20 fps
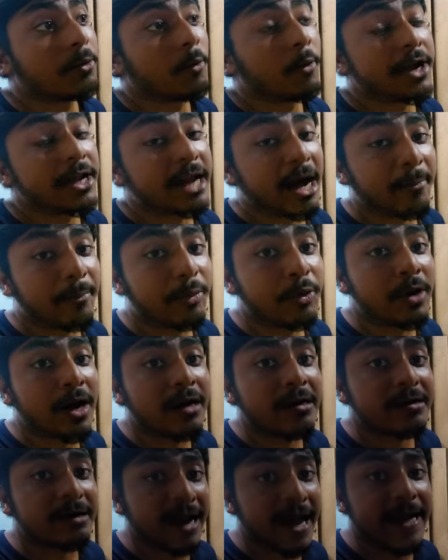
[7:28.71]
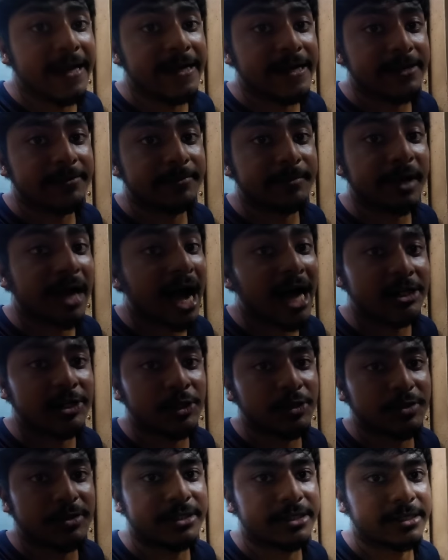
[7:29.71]
ওই রামপুরহাট লাইনে কাজ
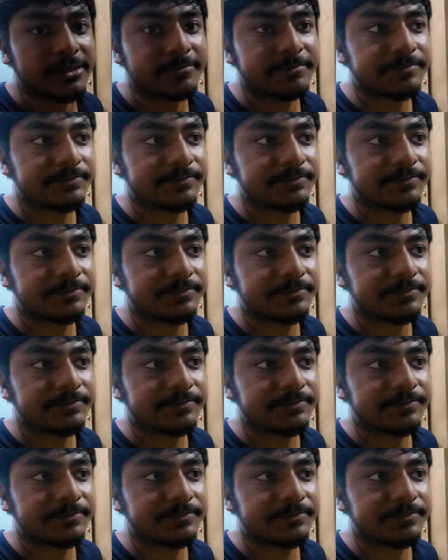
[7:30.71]
হচ্ছে